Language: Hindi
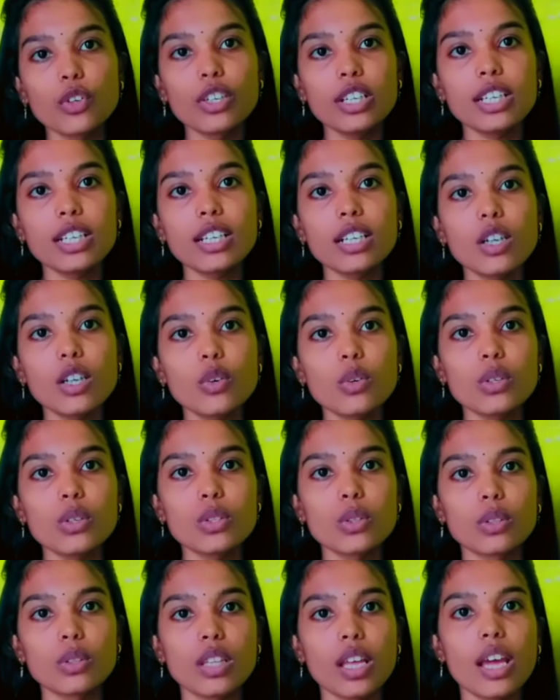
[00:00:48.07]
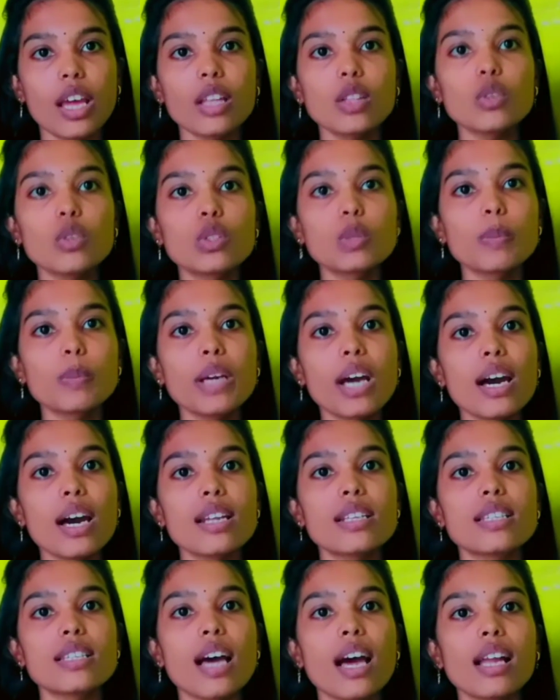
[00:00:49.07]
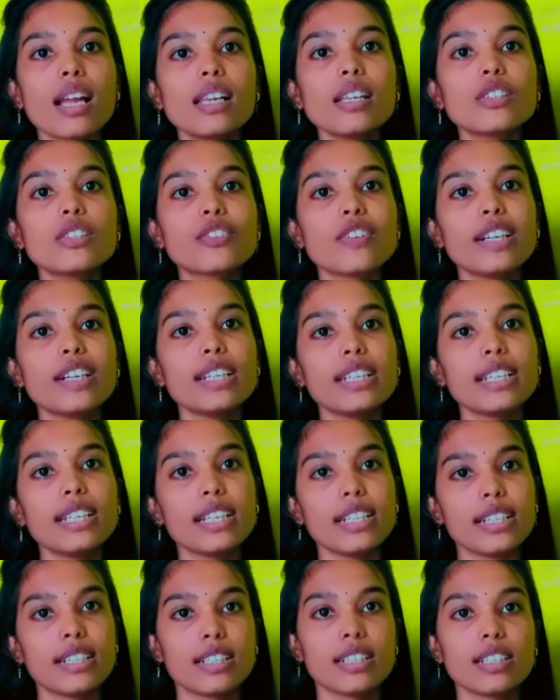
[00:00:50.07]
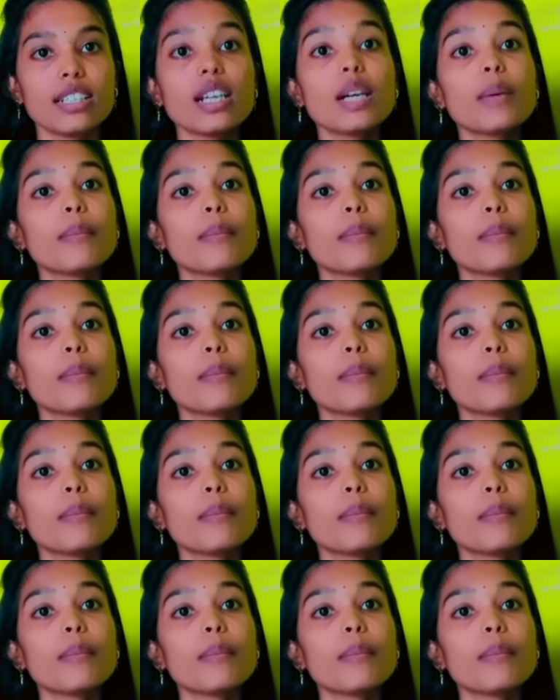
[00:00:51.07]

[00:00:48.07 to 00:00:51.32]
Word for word: फोर ईयर का कोर्स होता है तो उस पर हर साल ट्वेंटी एट